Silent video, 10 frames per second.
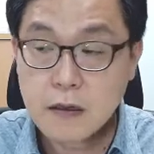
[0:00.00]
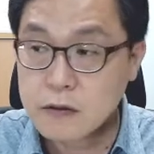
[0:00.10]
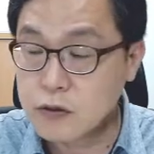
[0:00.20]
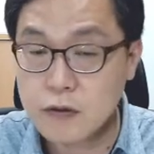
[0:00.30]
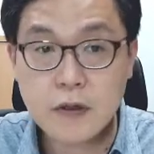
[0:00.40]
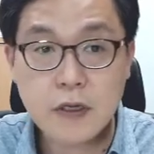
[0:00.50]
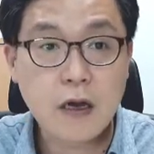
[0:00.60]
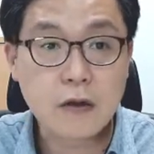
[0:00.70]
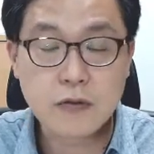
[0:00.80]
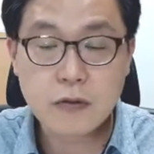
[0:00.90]

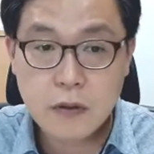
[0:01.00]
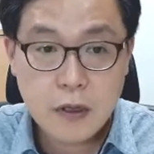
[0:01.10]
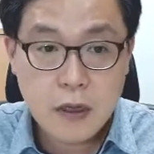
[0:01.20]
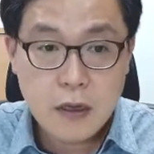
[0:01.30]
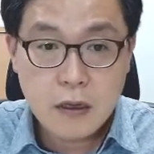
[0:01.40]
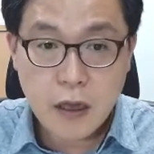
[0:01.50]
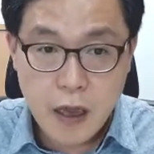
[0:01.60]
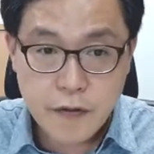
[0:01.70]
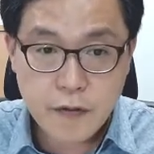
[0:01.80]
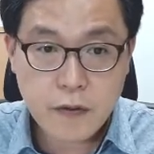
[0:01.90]
그러니까
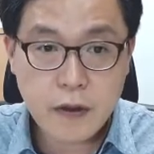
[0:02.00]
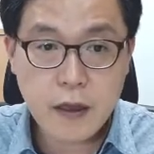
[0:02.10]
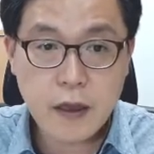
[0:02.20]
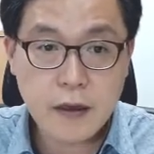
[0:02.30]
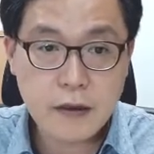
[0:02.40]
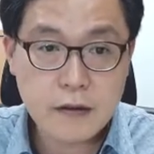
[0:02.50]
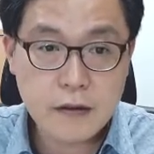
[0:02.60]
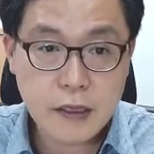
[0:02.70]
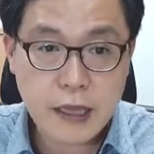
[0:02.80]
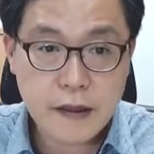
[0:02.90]
계속 그
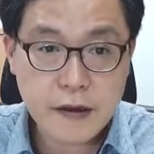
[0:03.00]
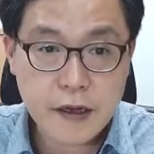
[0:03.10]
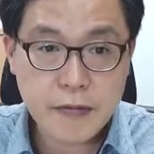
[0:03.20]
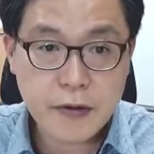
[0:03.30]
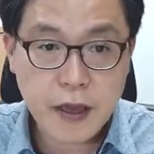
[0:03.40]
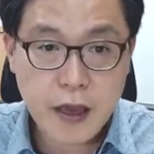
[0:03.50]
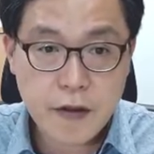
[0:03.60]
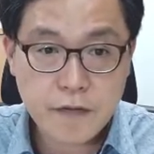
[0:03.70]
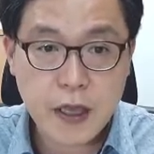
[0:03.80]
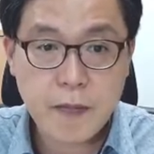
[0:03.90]
이 난스 값을
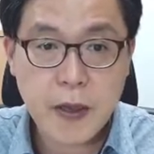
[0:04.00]
계속 대입해